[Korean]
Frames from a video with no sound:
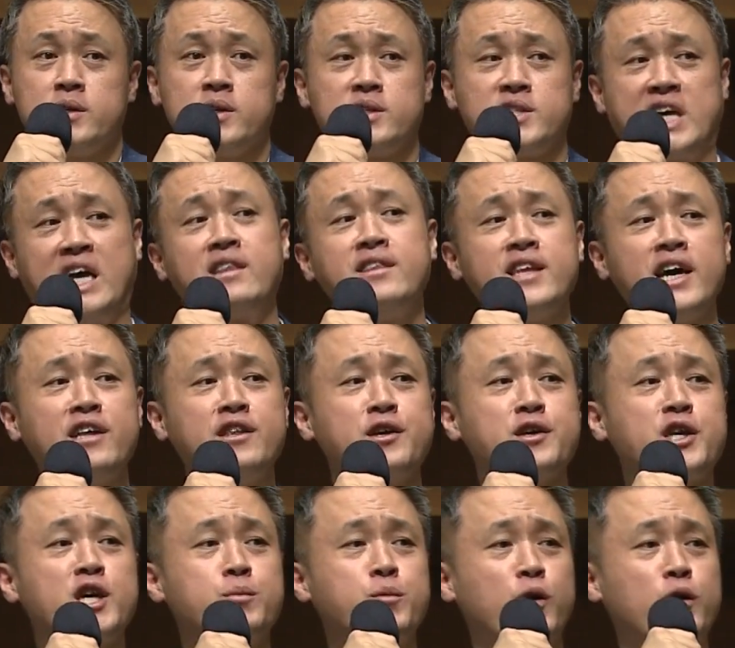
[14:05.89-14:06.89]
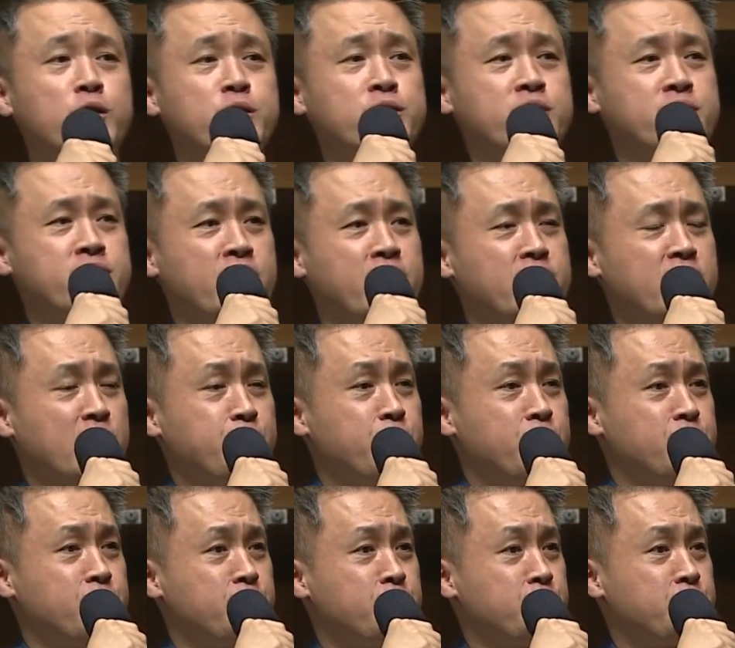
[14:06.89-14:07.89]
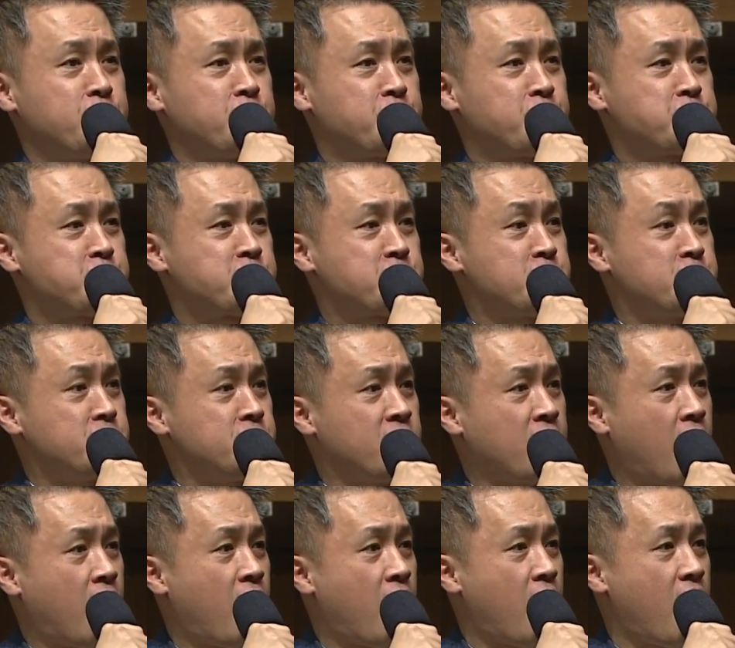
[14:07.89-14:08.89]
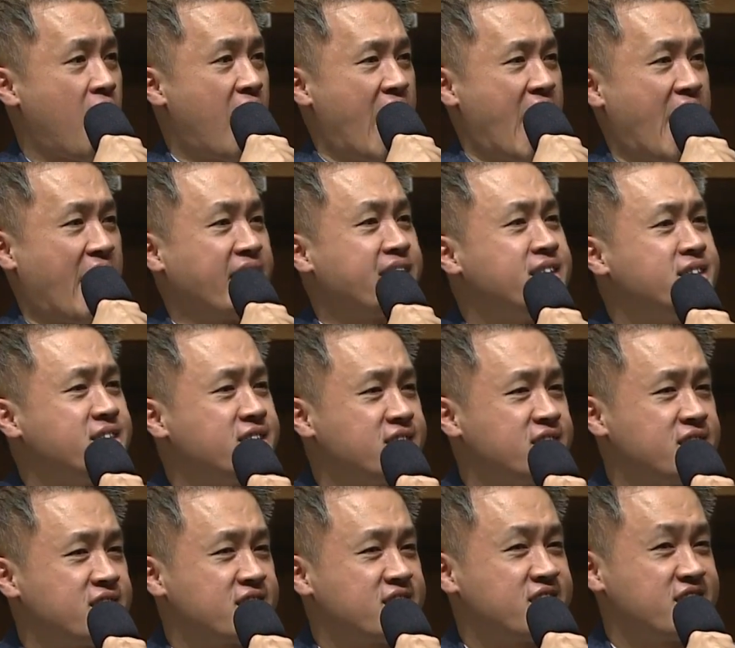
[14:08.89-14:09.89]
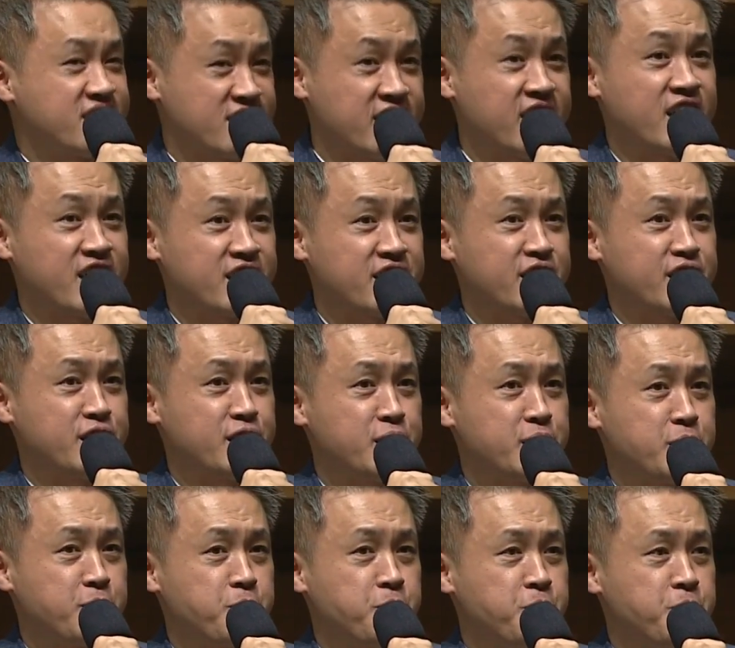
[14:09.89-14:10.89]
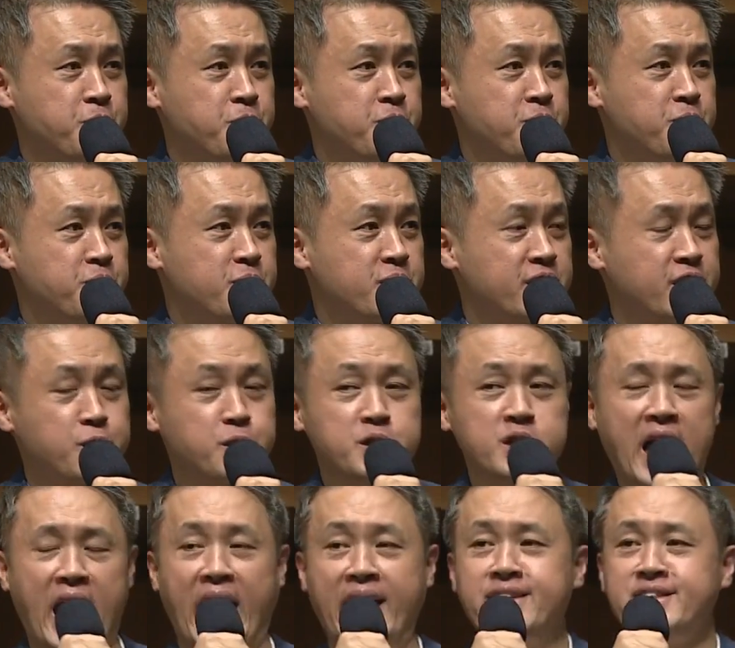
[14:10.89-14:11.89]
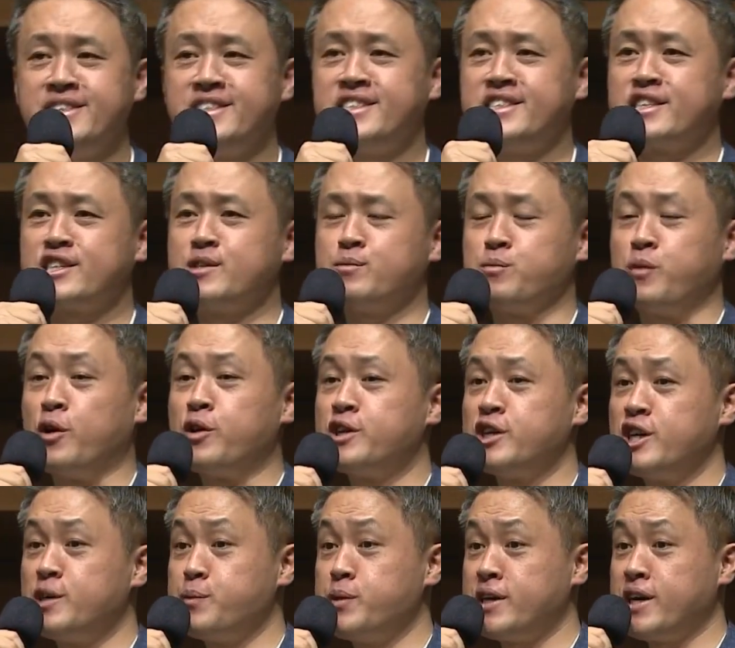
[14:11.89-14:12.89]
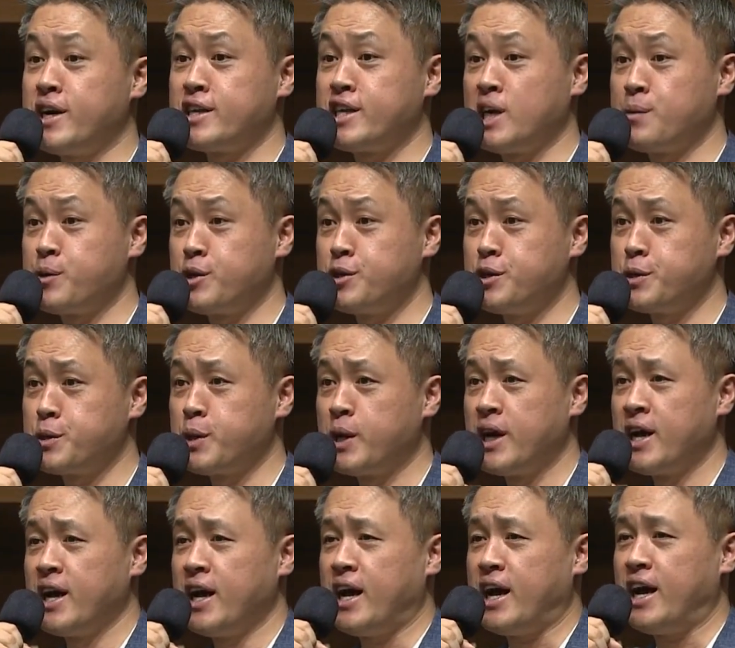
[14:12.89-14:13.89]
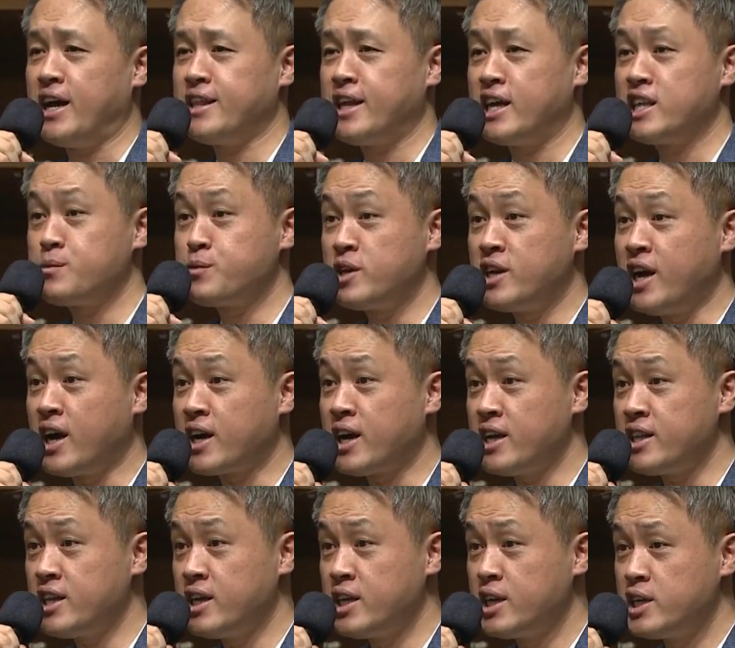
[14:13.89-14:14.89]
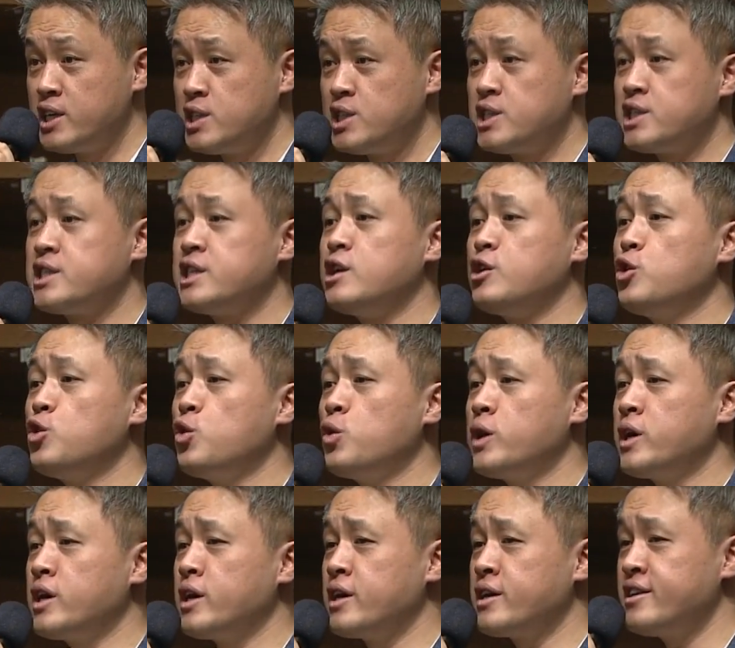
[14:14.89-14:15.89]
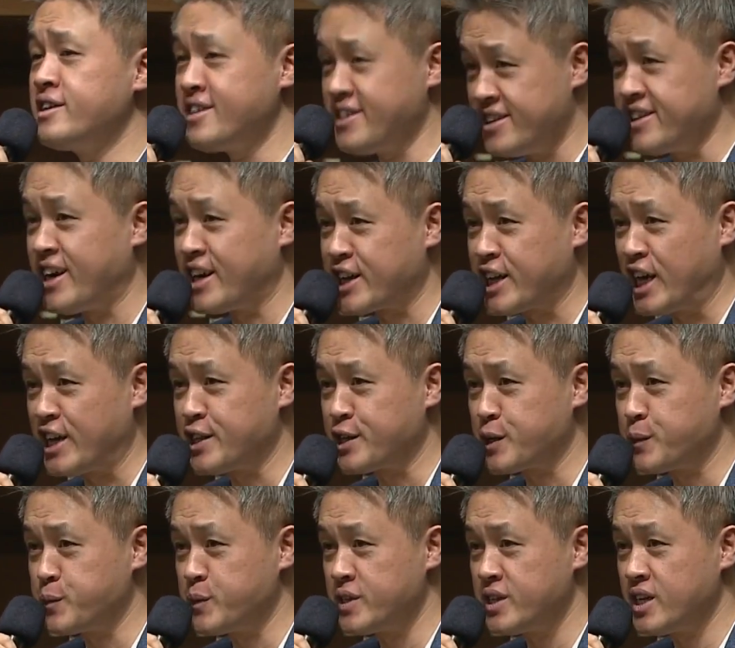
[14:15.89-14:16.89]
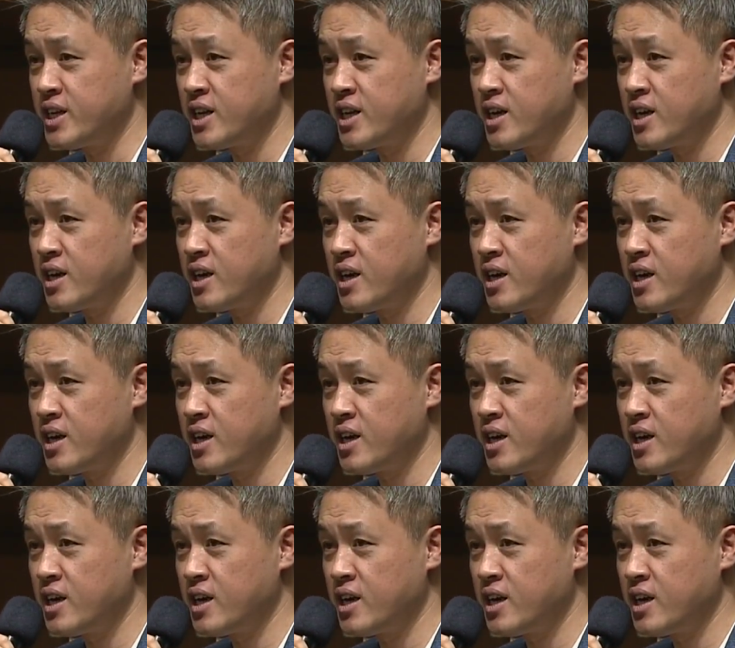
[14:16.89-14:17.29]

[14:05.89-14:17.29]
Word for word: 잔다는 게 뭘 뜻하냐면요. 이것은 안식을 이야기해요. 그리고 그 안식은 뭘 의미하냐면요. 하나님을 향한 신뢰를 이야기하는 겁니다.